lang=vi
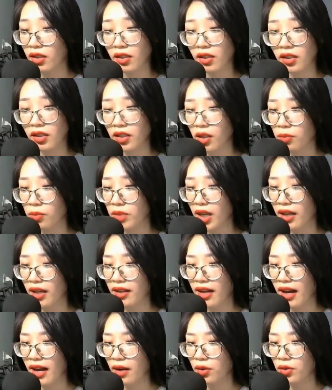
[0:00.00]
Không thể
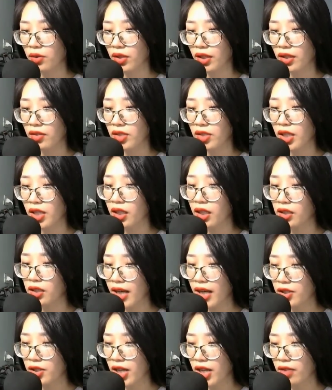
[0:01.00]
nào, chỉ có
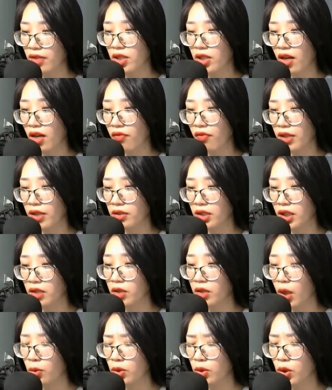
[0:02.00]
thể tránh cho việc người
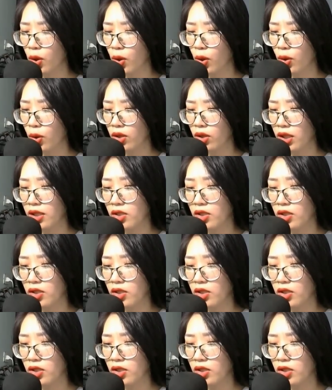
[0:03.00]
thống khổ